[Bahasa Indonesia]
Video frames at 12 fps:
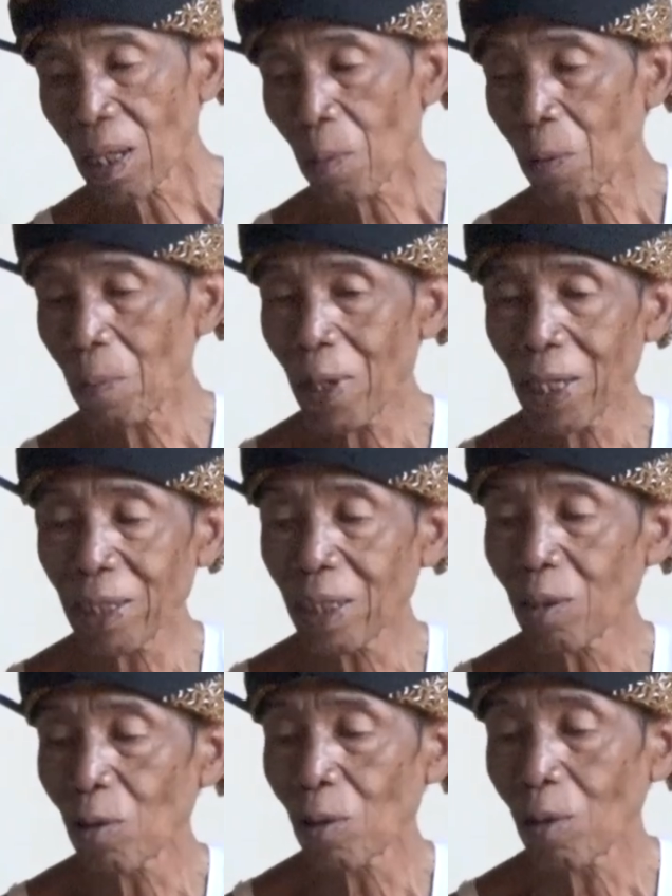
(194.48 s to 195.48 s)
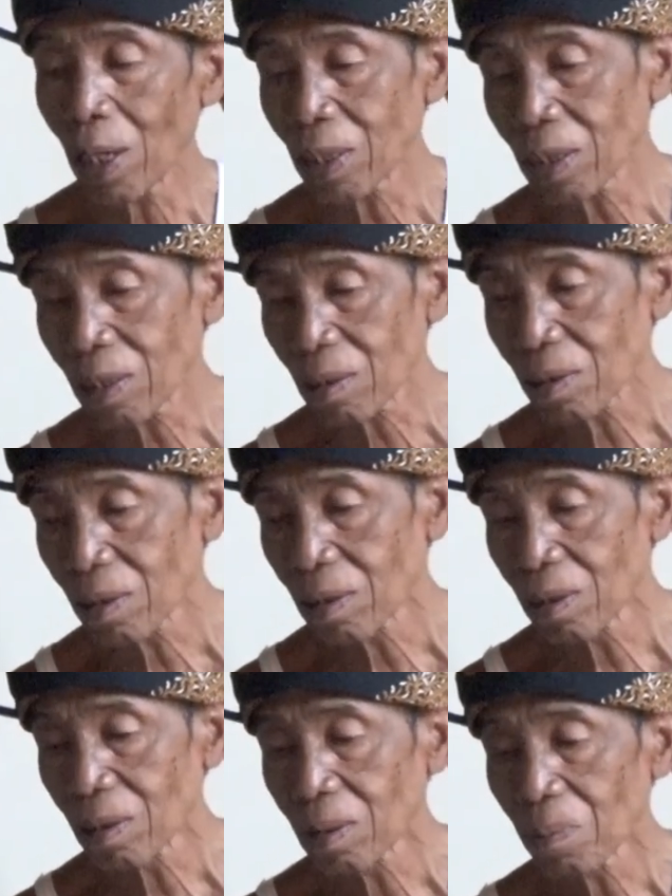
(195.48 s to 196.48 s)
apa maning golongan
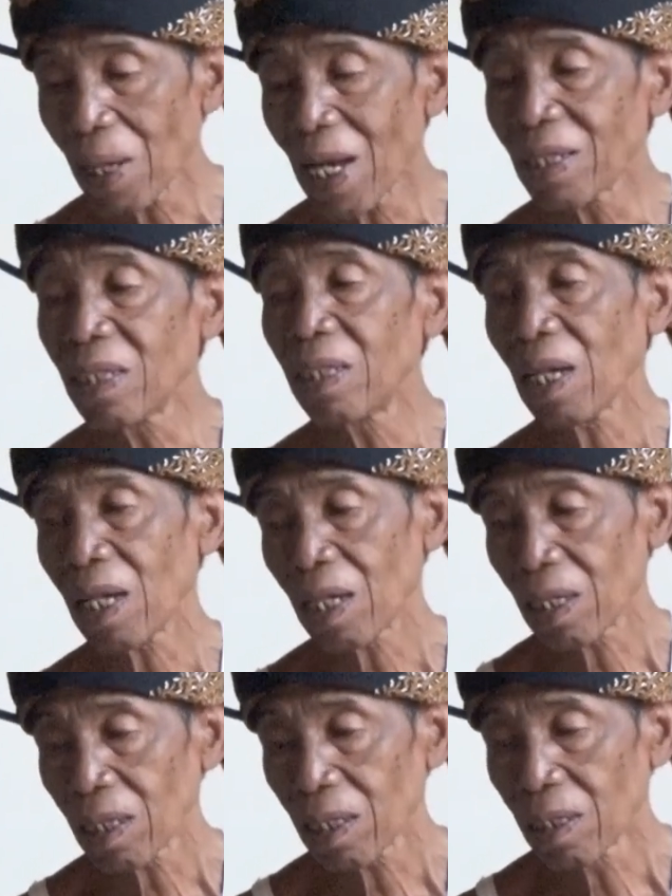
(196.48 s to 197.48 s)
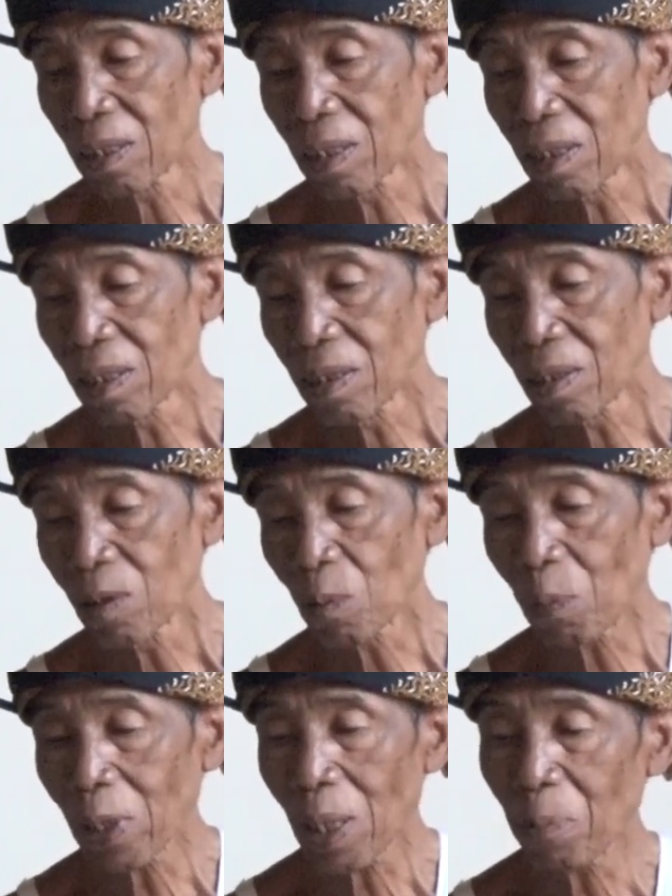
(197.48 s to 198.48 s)
pelajar
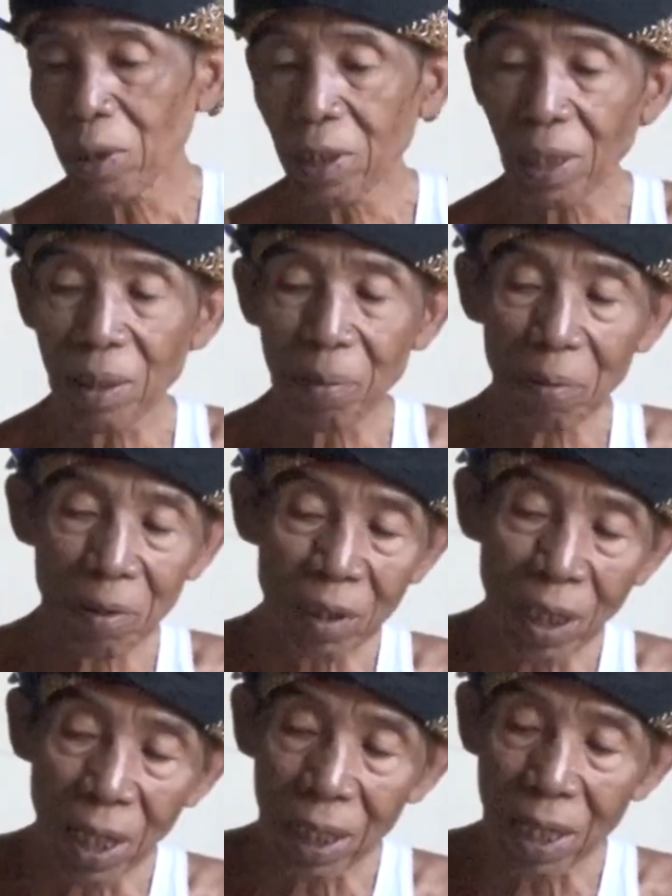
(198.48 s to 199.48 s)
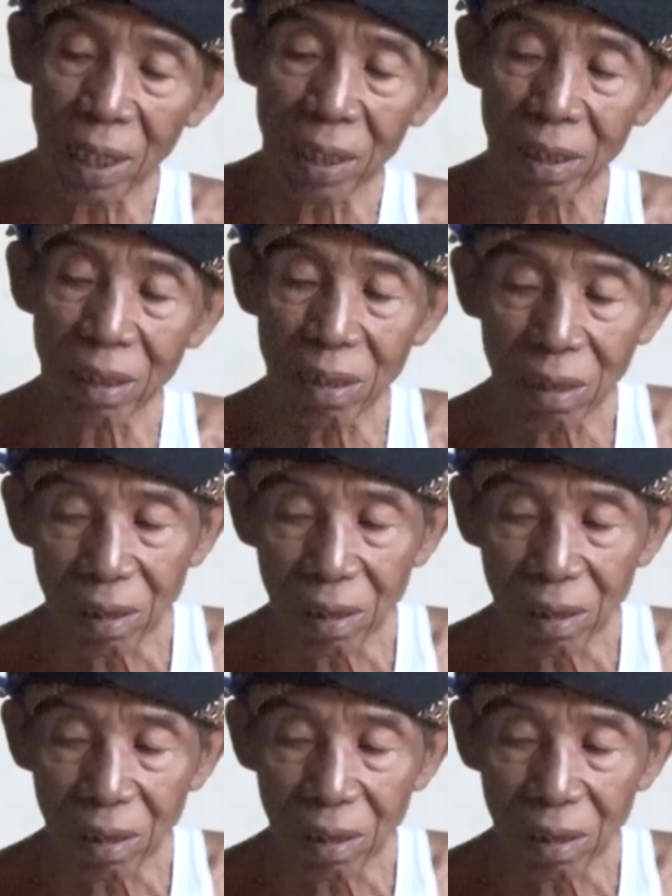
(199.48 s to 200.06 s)
supaya bisa jalanaken